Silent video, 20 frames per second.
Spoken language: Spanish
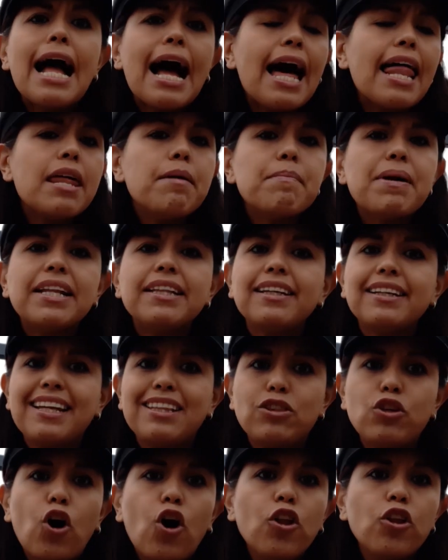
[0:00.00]
Además de
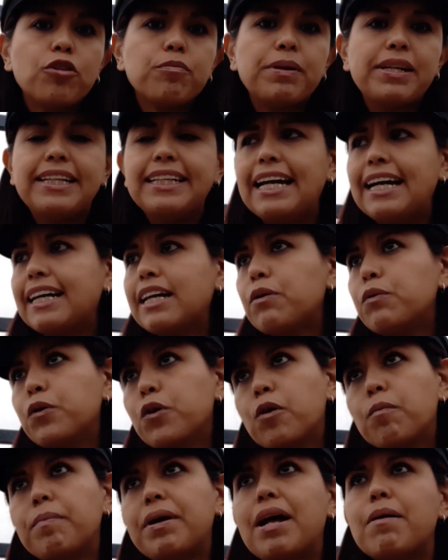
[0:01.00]
que todos me decían que
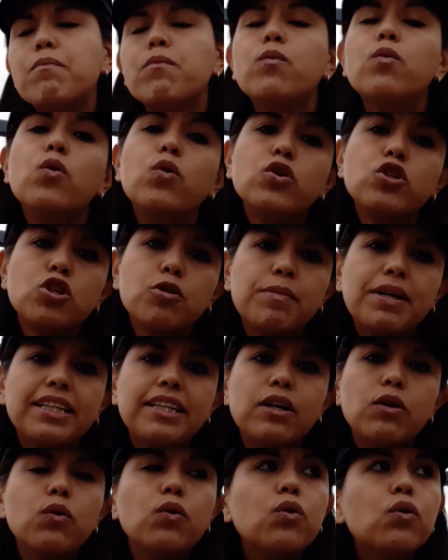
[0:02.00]
Europa era mucho más
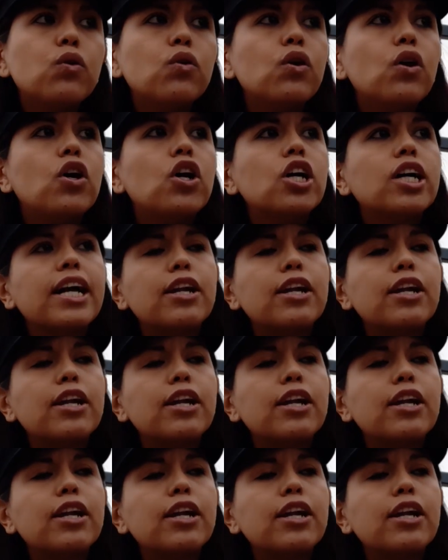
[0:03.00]
seguro,